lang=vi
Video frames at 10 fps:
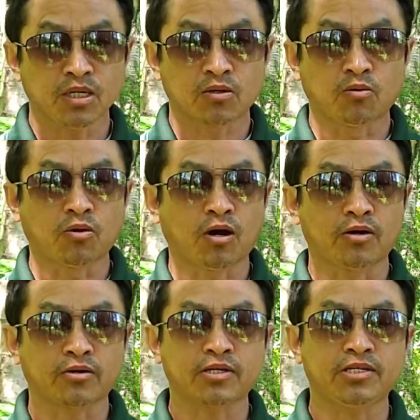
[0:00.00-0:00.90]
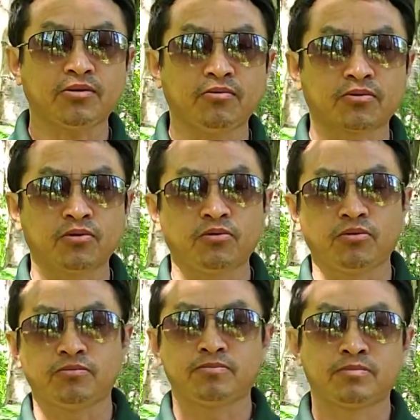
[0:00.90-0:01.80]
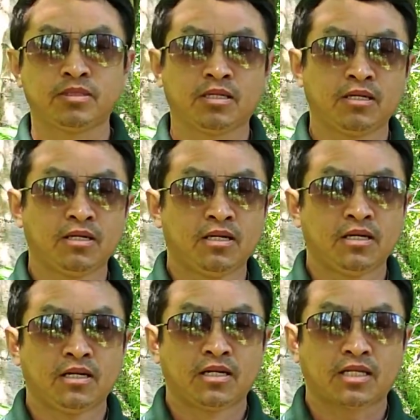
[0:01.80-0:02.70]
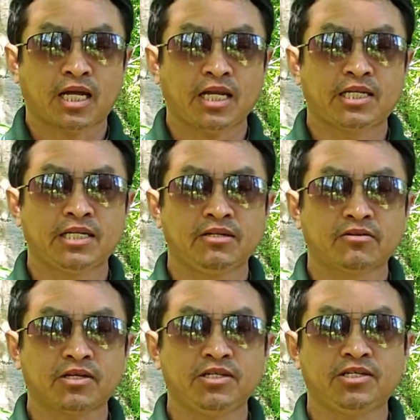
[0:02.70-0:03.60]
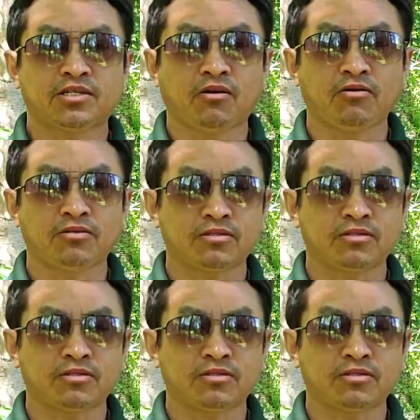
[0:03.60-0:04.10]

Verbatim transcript: cũng còn là thấy trong youtube ta chỉ nếu khi chỉ tàu